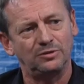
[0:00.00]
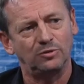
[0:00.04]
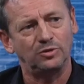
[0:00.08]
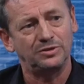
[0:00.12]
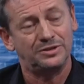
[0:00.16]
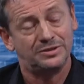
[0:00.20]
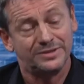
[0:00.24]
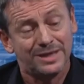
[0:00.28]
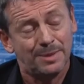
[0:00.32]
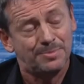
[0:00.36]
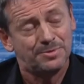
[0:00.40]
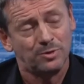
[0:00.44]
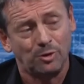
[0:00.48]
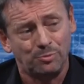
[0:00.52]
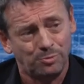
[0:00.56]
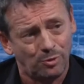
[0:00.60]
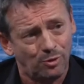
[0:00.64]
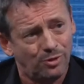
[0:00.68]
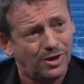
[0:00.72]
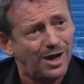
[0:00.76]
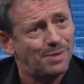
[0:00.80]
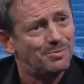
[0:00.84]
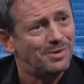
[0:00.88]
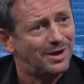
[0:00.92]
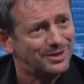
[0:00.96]
und selbst auch
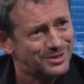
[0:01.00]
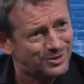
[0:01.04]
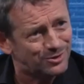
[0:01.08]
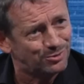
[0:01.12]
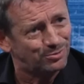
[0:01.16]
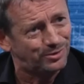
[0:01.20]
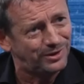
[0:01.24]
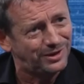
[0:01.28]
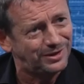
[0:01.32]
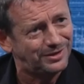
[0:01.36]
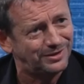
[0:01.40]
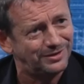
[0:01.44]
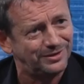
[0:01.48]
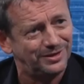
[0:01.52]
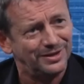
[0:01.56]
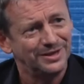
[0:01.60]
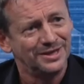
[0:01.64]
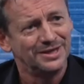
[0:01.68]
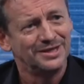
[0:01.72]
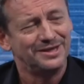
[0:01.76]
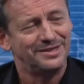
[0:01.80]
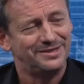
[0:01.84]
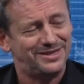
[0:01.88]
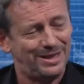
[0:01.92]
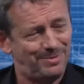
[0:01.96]
Programme anzubieten,
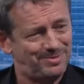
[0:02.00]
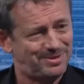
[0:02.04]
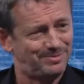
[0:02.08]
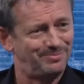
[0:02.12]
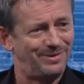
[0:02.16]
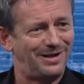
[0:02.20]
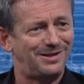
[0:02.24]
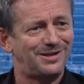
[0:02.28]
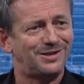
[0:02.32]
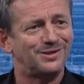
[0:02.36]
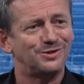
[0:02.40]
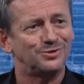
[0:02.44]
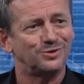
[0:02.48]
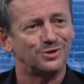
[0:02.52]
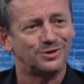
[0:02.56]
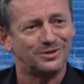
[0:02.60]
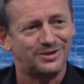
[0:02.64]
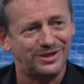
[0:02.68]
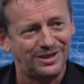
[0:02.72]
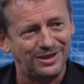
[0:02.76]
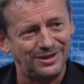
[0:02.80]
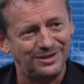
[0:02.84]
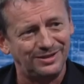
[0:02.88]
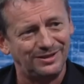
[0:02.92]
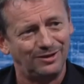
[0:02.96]
selbst Menschen zu
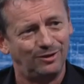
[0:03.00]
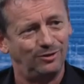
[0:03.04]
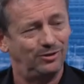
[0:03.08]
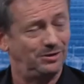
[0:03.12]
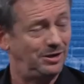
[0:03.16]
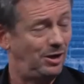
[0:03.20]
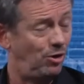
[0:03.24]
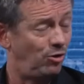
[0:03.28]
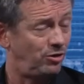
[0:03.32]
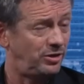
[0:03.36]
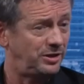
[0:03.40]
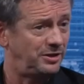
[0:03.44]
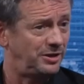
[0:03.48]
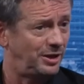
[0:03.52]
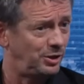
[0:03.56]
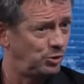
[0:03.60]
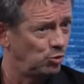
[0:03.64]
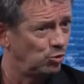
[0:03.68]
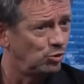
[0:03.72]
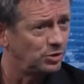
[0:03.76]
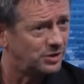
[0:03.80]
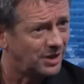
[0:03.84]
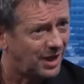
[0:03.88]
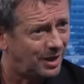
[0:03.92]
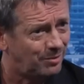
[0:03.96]
ziehen, äh, auch in der
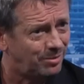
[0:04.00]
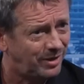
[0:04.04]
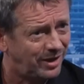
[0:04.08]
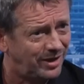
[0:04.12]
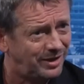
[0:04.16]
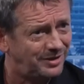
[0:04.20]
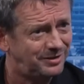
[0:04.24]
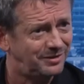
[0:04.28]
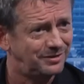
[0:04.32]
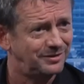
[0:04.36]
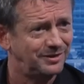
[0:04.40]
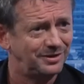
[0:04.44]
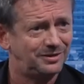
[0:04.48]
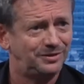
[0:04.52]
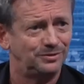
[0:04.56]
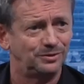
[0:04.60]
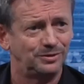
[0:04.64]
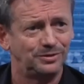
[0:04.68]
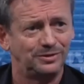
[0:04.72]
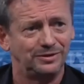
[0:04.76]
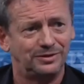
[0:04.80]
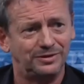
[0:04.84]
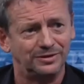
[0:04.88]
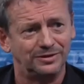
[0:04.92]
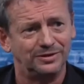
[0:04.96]
Jugendarbeit, nicht?
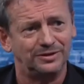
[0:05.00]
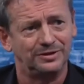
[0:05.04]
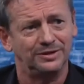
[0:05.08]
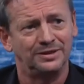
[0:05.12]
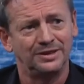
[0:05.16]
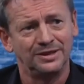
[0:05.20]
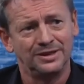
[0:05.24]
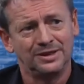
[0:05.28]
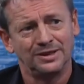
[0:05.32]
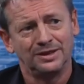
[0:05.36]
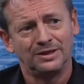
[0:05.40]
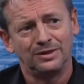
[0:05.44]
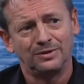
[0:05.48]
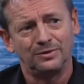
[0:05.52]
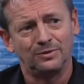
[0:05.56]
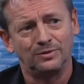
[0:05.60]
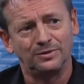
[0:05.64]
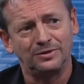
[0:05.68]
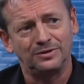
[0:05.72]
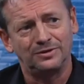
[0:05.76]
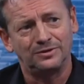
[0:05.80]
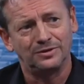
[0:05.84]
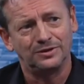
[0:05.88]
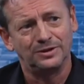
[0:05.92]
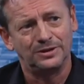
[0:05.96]
Und, äh,
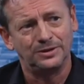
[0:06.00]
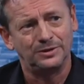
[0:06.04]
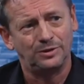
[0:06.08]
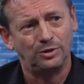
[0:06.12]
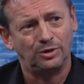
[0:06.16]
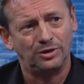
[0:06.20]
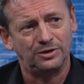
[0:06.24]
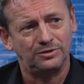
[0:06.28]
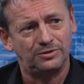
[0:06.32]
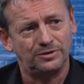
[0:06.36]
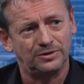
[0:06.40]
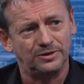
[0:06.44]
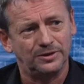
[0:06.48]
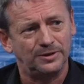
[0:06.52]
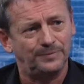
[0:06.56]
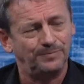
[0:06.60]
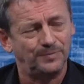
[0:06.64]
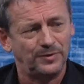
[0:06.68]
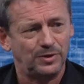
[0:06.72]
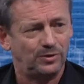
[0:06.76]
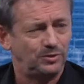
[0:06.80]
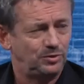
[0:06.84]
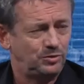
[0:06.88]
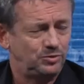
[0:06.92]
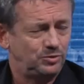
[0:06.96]
und äh, dort,
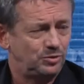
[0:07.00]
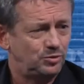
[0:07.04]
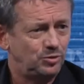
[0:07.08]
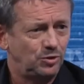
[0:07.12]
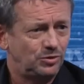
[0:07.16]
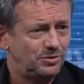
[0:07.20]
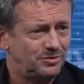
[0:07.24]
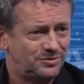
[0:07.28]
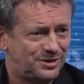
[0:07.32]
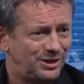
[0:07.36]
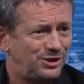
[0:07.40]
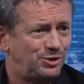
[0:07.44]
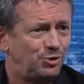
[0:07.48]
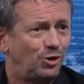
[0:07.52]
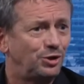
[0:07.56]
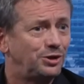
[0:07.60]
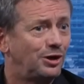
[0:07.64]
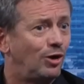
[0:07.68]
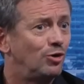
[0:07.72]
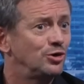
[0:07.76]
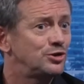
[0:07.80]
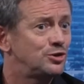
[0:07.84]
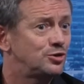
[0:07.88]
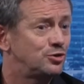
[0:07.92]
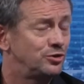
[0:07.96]
ähm, sich dort
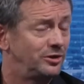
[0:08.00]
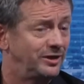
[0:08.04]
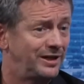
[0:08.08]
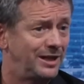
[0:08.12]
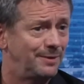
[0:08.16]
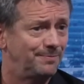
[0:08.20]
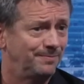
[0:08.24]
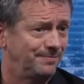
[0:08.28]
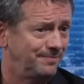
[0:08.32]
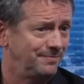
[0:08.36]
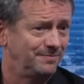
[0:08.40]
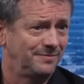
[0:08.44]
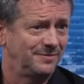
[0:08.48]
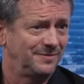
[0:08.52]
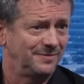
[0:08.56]
auszuleben.